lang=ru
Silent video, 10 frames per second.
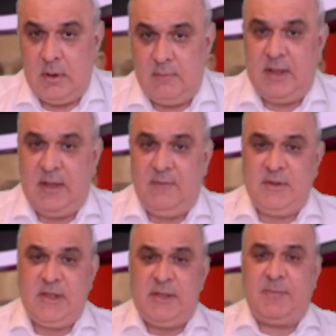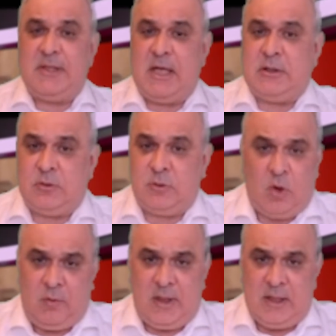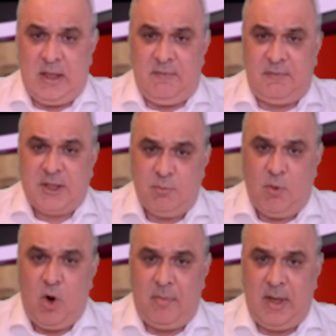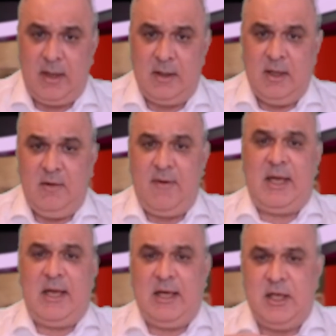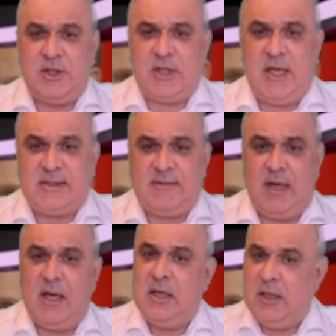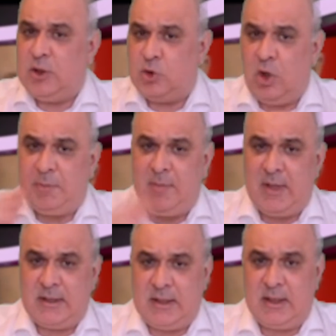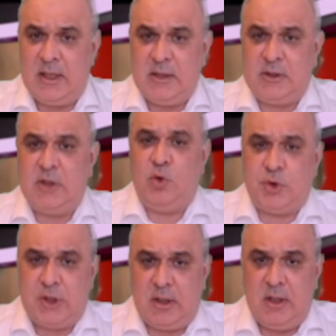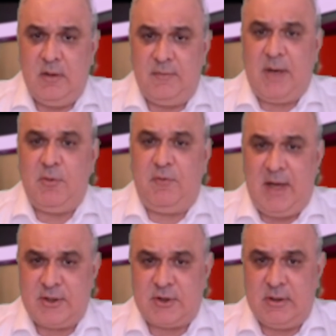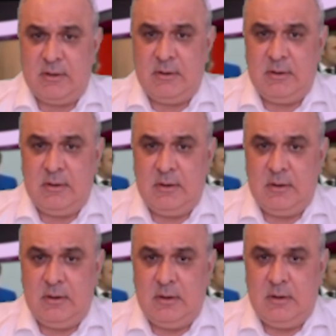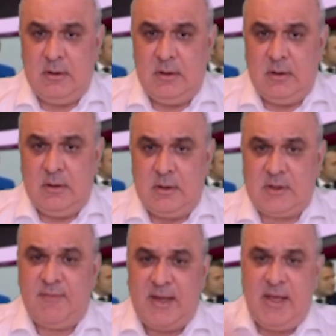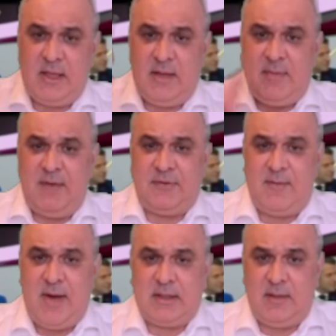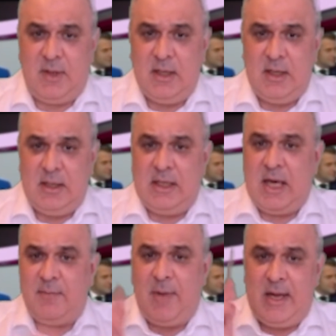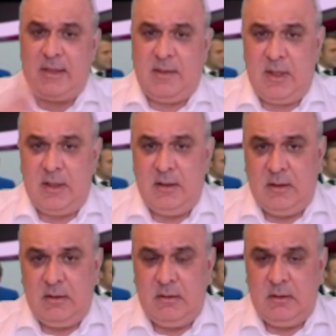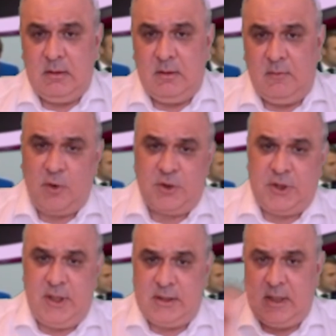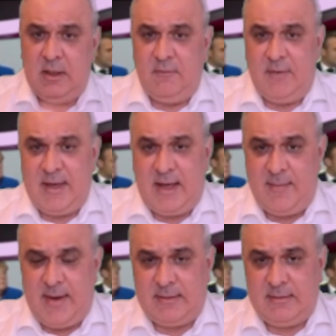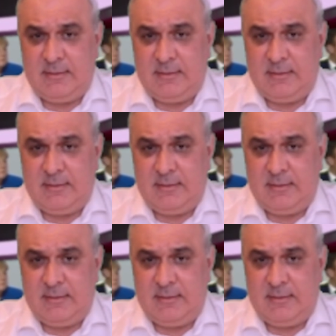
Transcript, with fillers: Вы видите подготовленные флешмобы, факельные шествия и толпы молодых китушек в камуфляже с фанерными автоматами и арбалетами – в очереди в военкомат.